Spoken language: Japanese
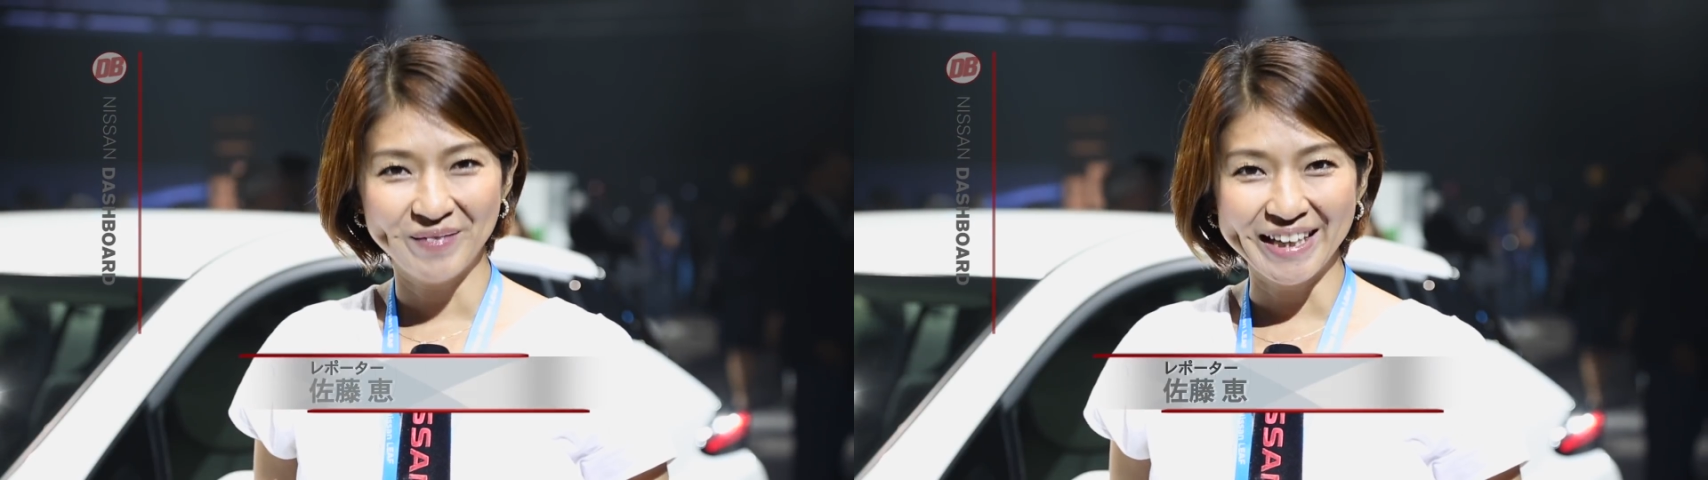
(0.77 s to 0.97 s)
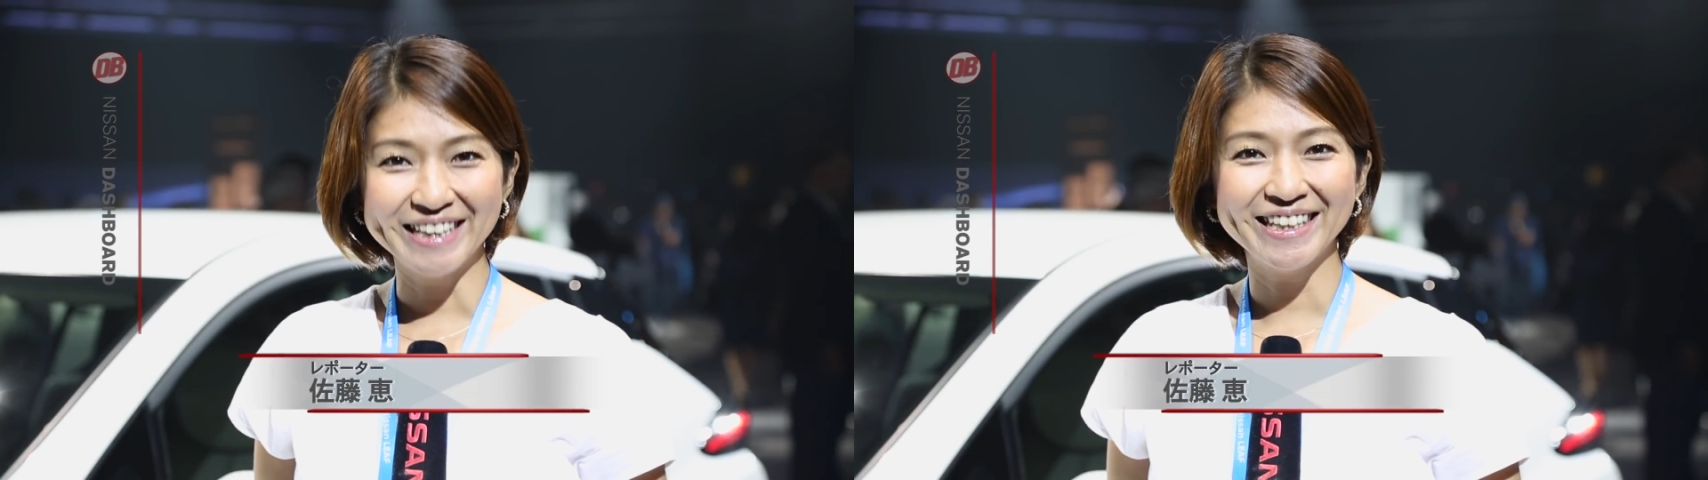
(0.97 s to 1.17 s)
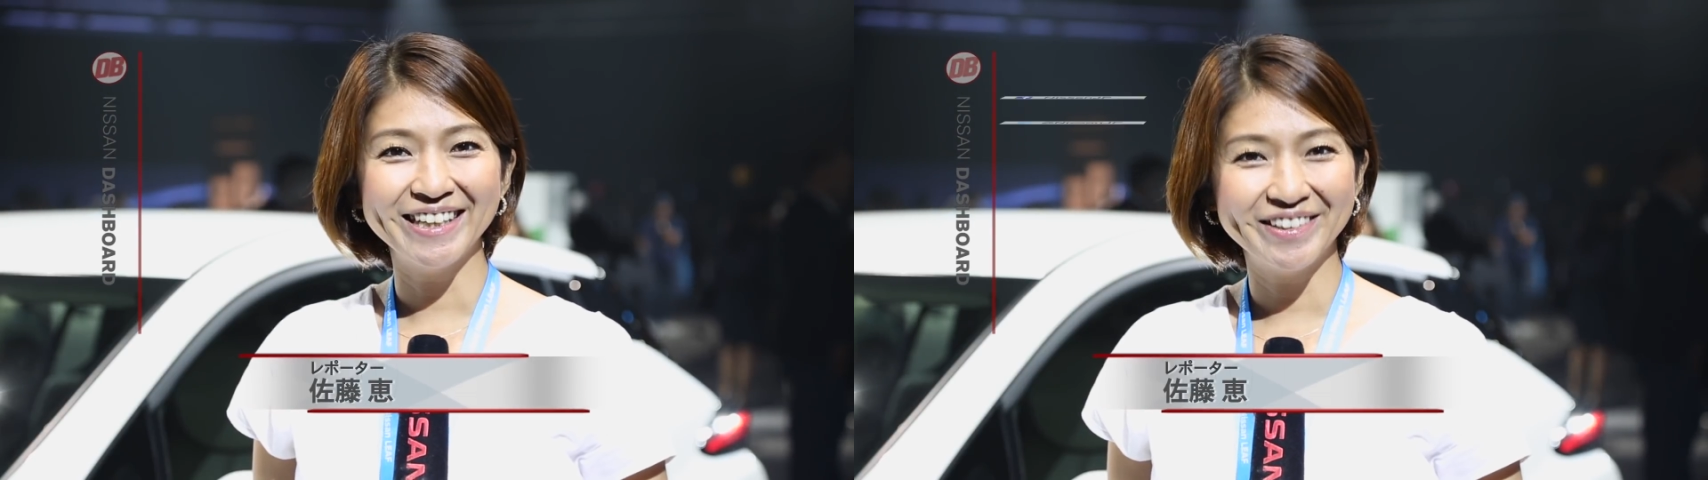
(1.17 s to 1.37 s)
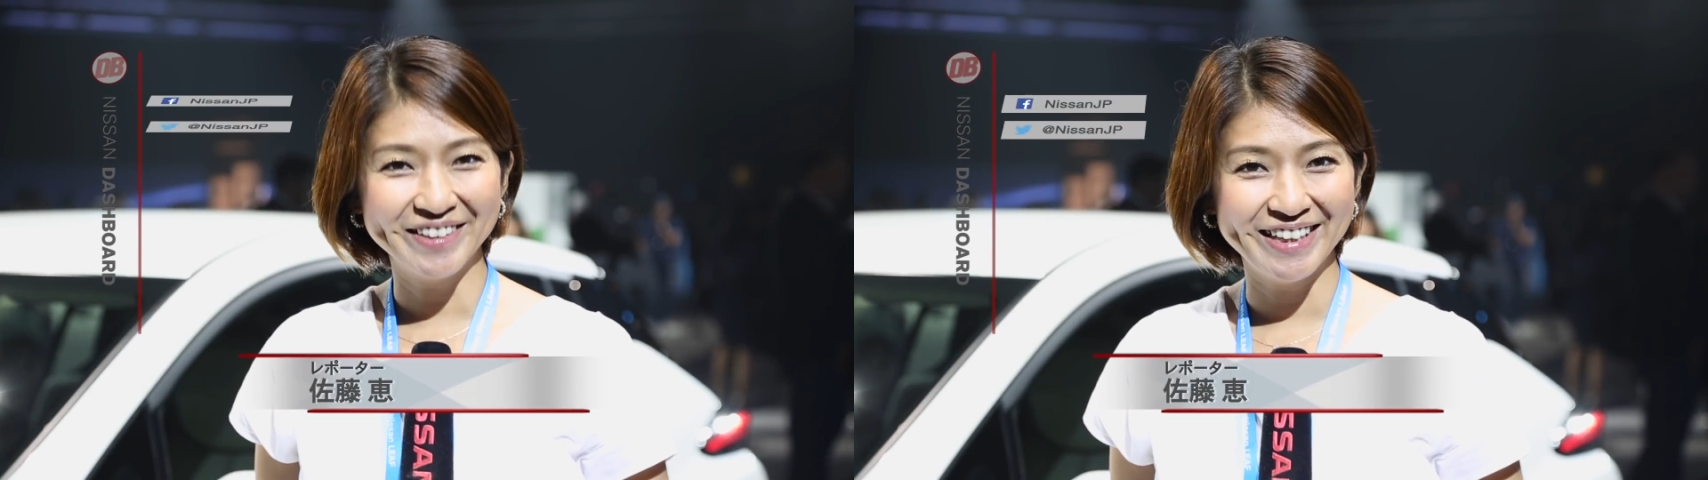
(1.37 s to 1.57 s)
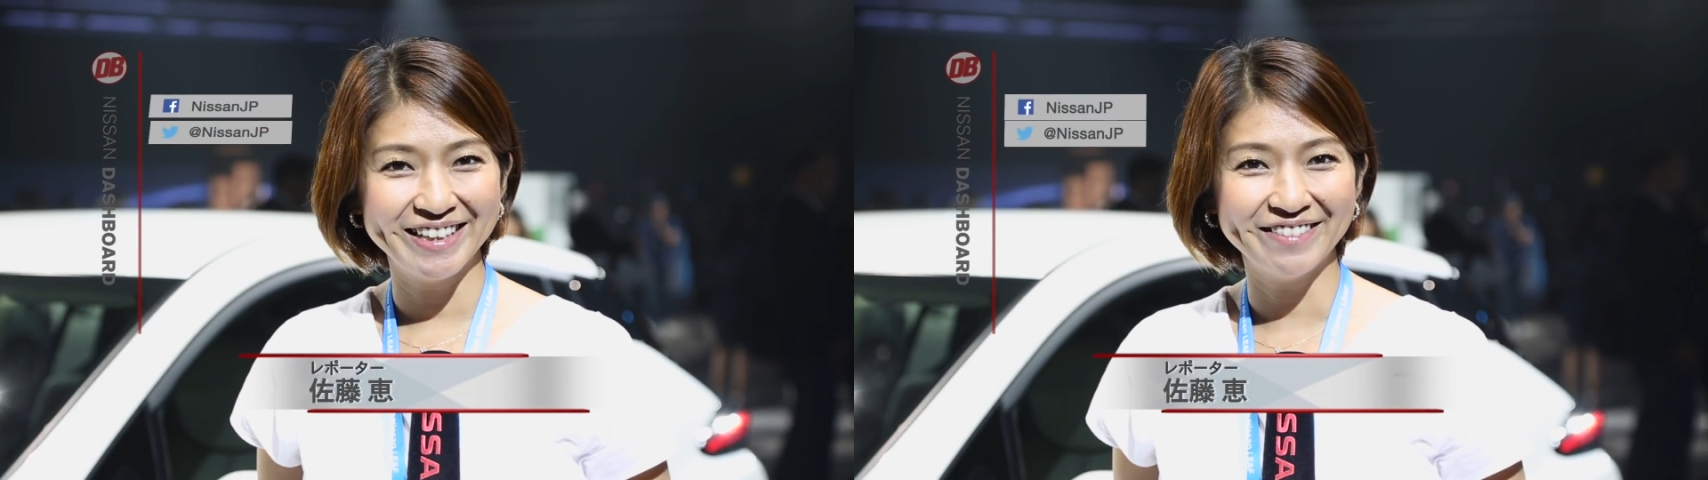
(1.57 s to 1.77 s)
皆さん
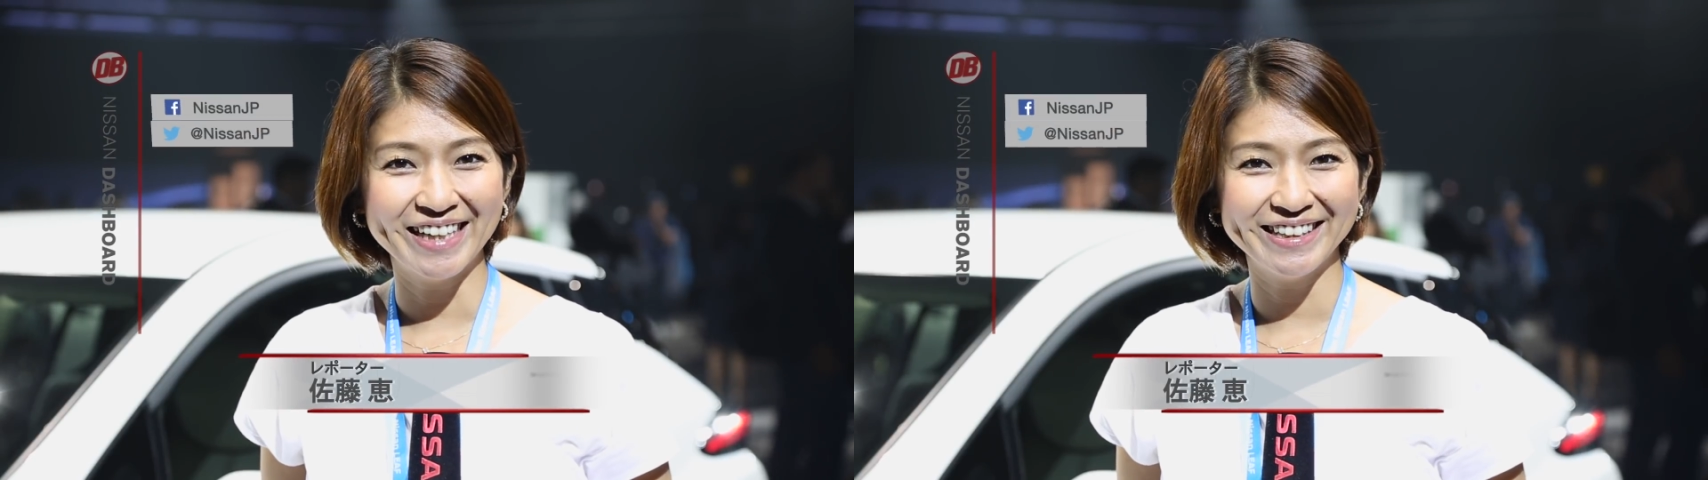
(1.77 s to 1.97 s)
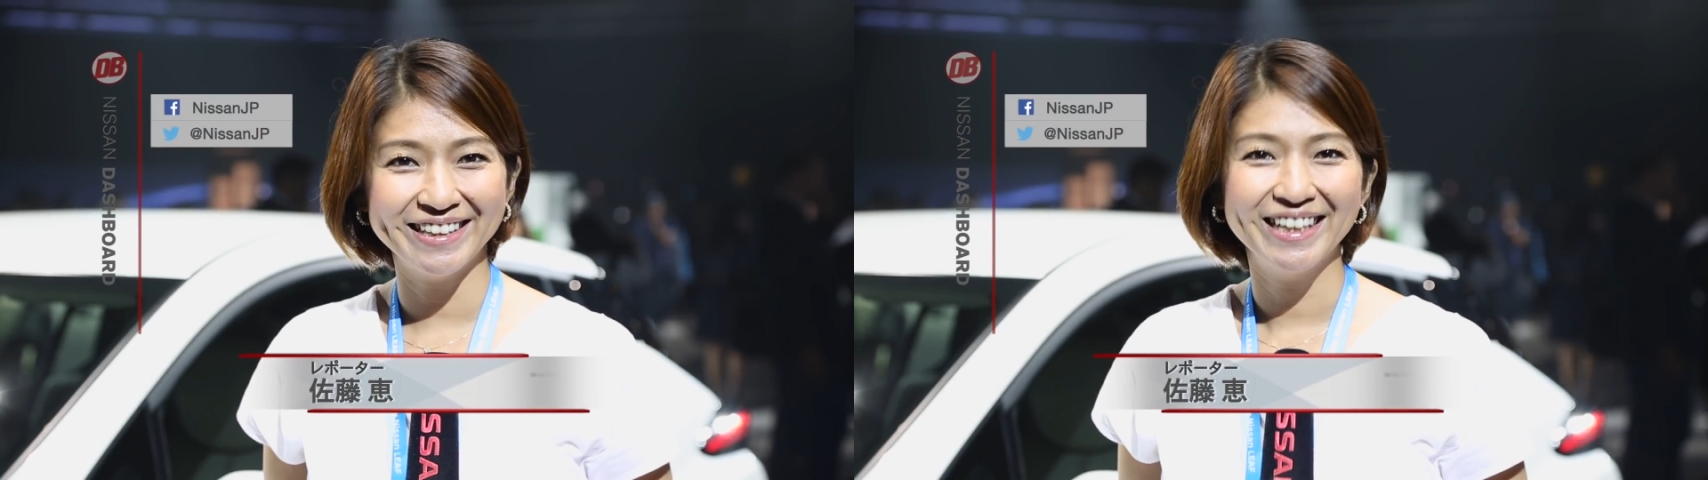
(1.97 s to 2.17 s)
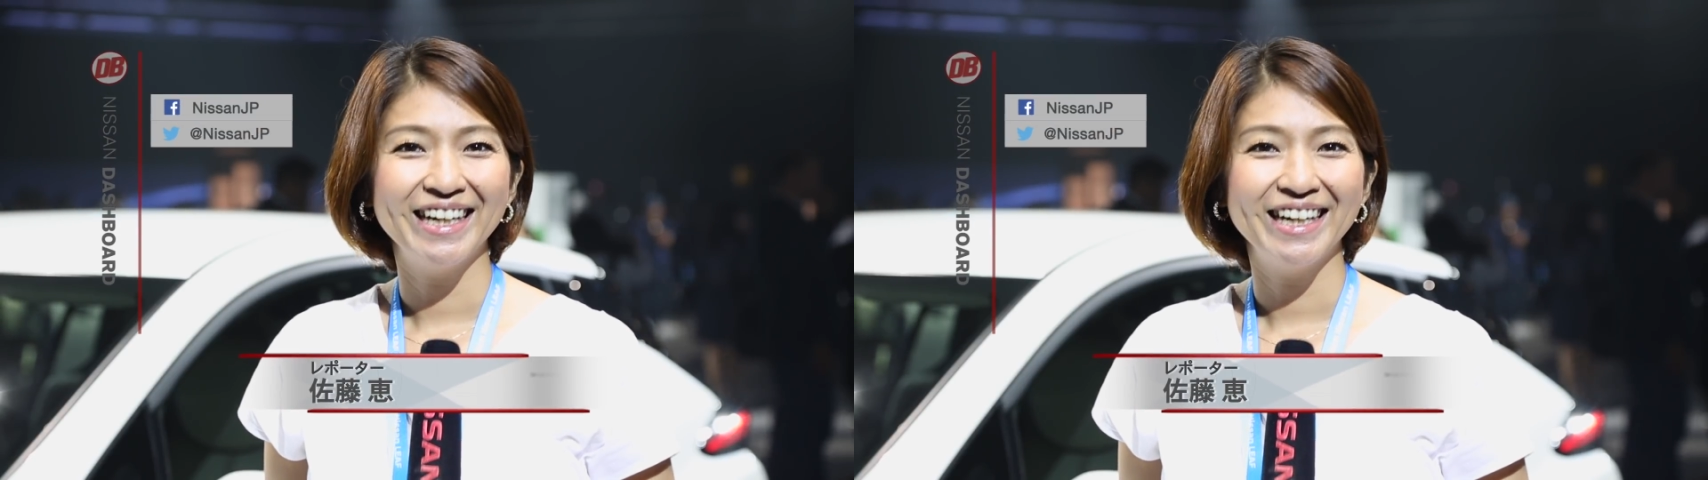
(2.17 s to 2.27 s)
こんにちは